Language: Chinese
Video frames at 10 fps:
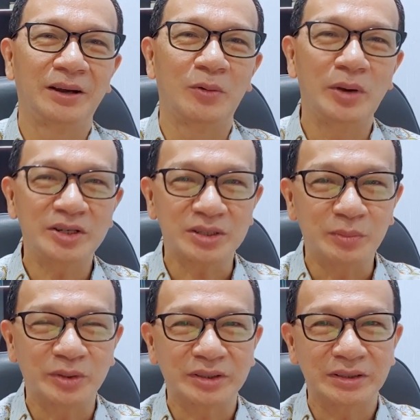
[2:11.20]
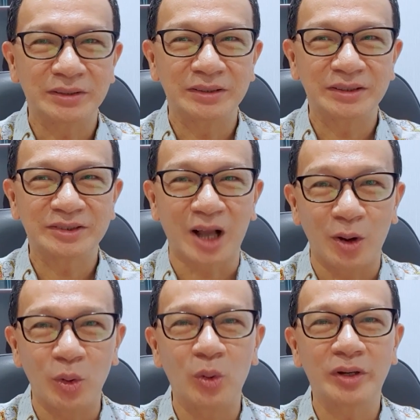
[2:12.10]
为什么
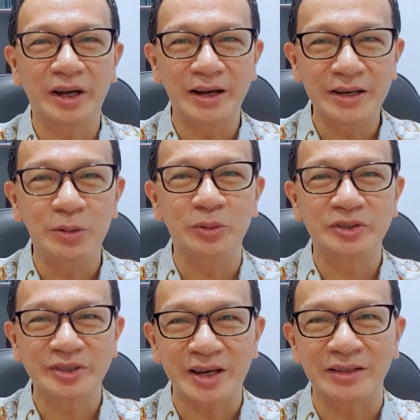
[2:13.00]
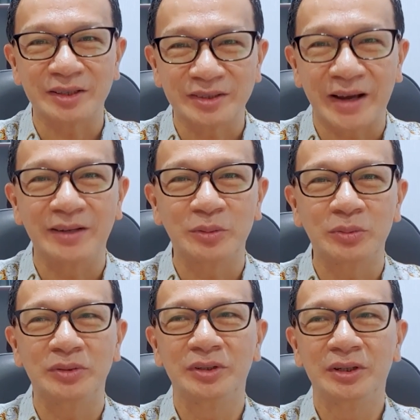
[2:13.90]
扫罗可以有这样的态度？
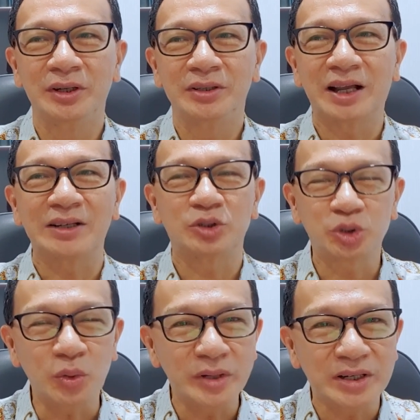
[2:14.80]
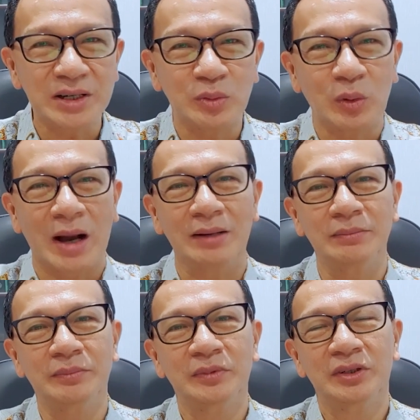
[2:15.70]
他做一个王，
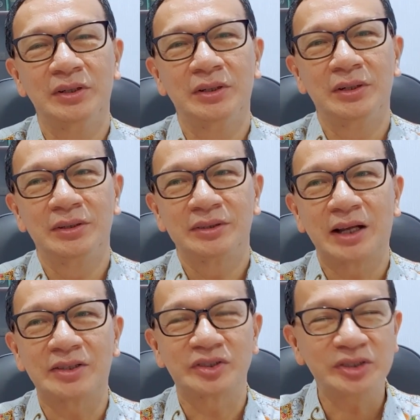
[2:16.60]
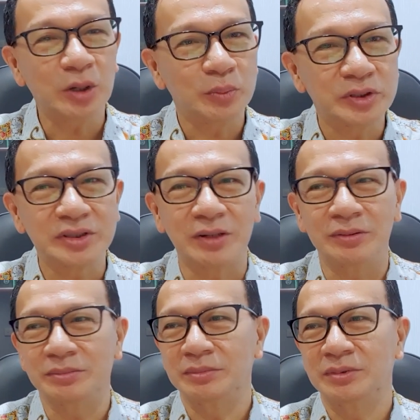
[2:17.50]
他知道不知
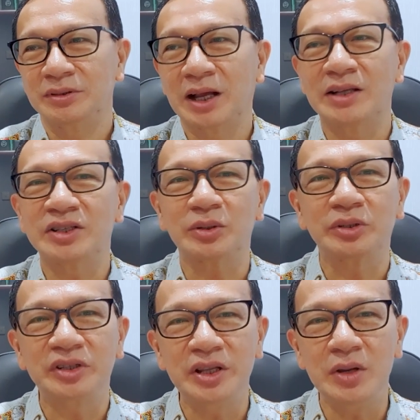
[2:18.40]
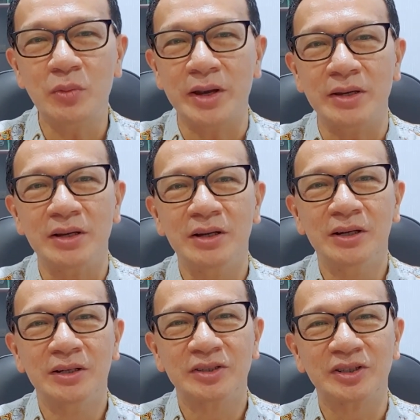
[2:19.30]
道？他这个地位
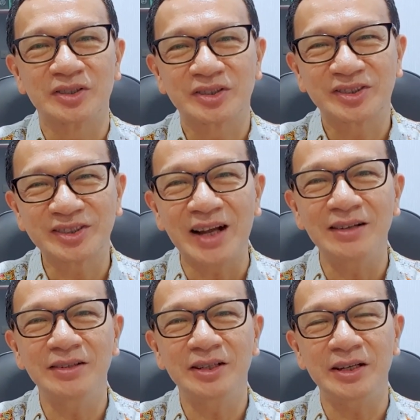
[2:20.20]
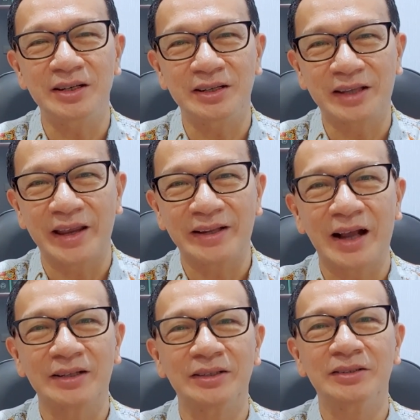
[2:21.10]
是上帝给
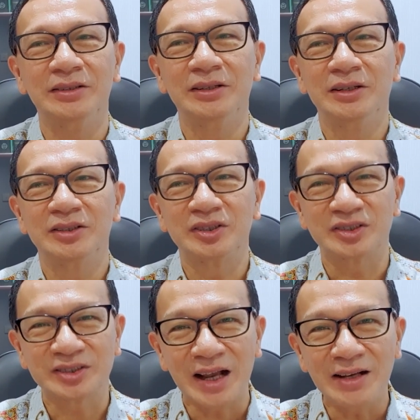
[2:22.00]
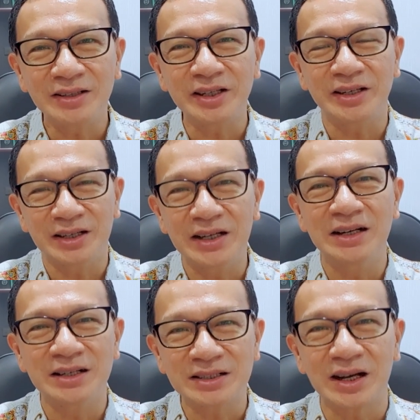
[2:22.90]
他的，是上帝
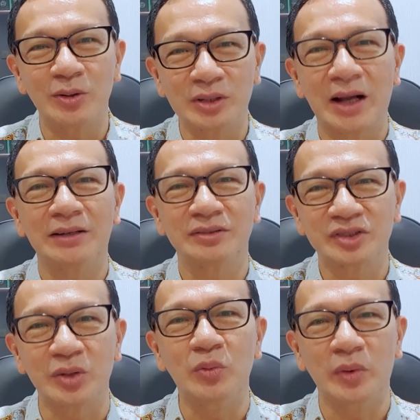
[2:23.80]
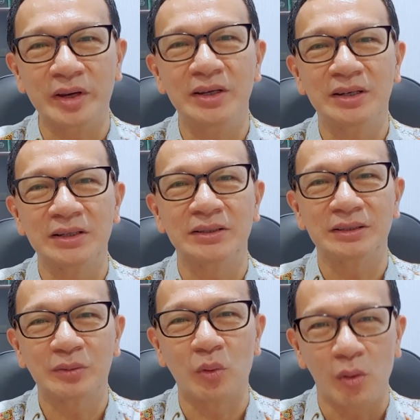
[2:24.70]
恩高他成为一个
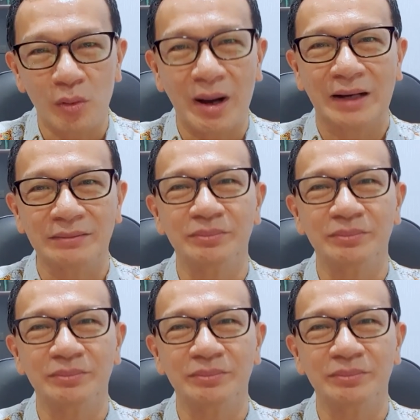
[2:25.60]
国王，